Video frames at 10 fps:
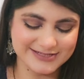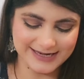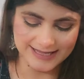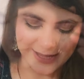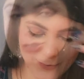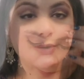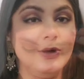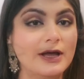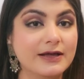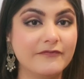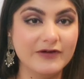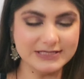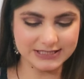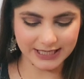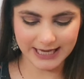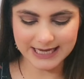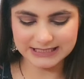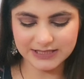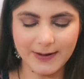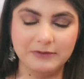लेके आऊँ सो फर्स्ट ये
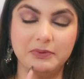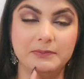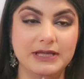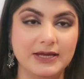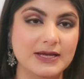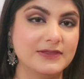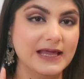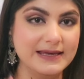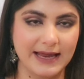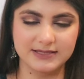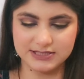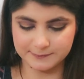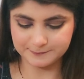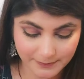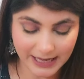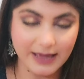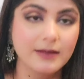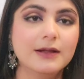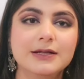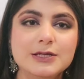इसी बात पे आप देख लेते हैं नेक्स्ट है
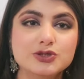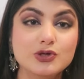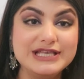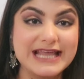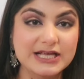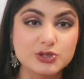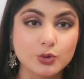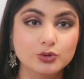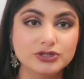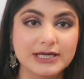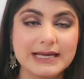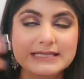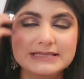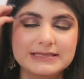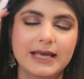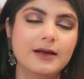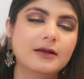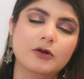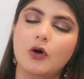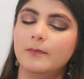सो so, नेक्स्ट जो कुर्ती है ना इसके
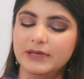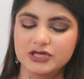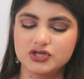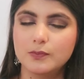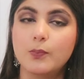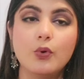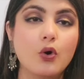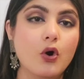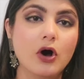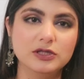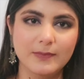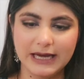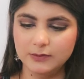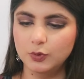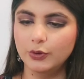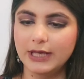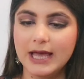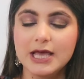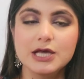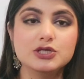कलर कॉम्बिनेशन बहुत माइंड ब्लोइंग
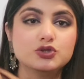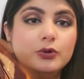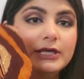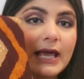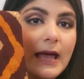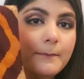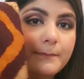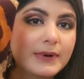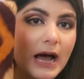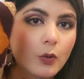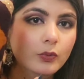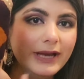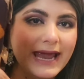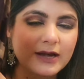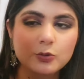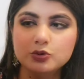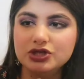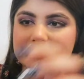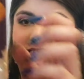है सो so, ये है ब्राउन एंड कुछ इस